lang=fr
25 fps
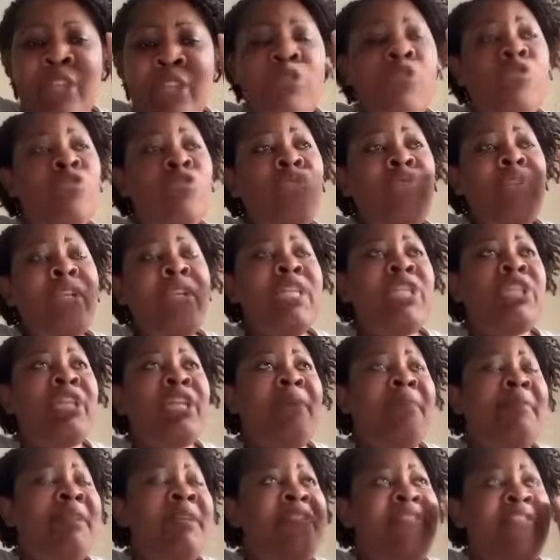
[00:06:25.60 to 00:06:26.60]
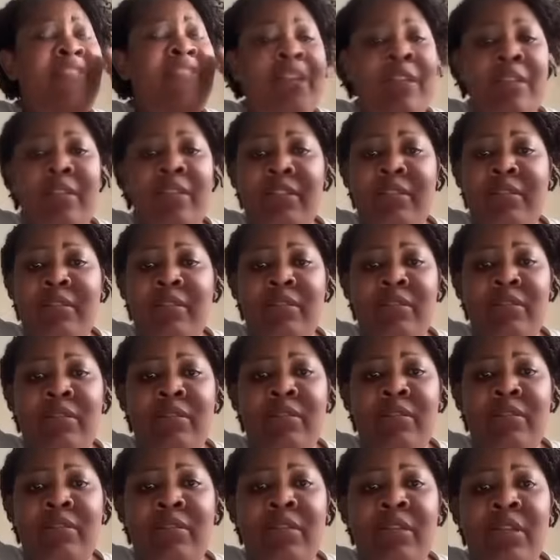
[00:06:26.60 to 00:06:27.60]
Je ne l'ai jamais fait.
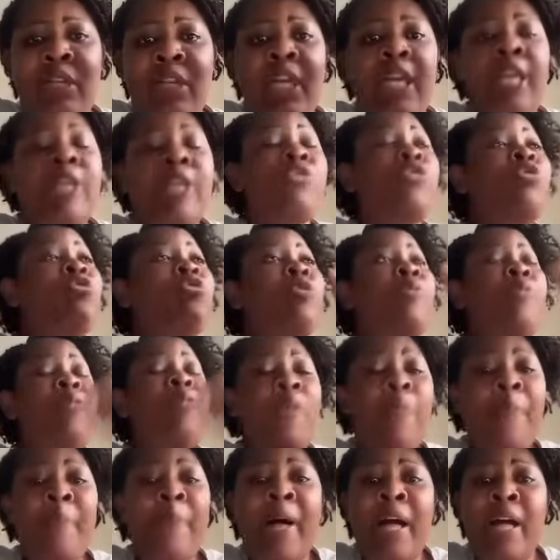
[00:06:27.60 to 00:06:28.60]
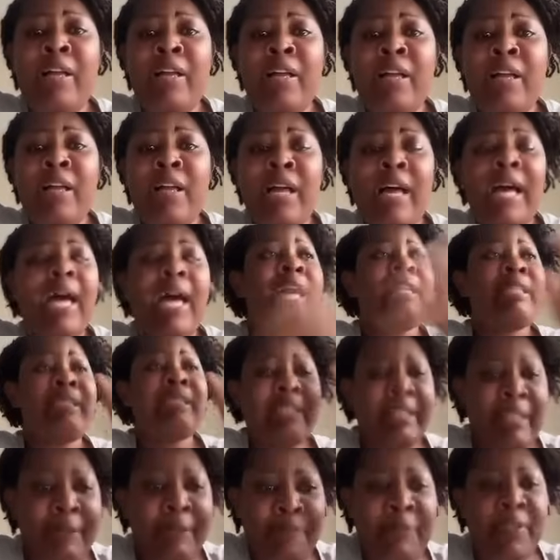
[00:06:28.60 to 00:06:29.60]
Et je ne peux pas
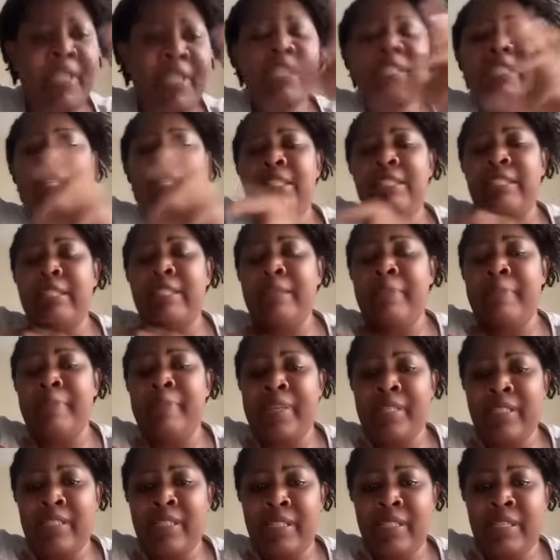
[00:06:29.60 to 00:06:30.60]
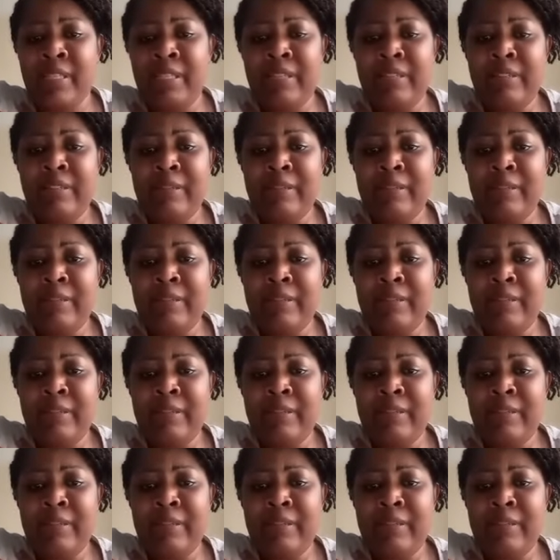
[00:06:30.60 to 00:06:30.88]
accepter ce qui s'est passé.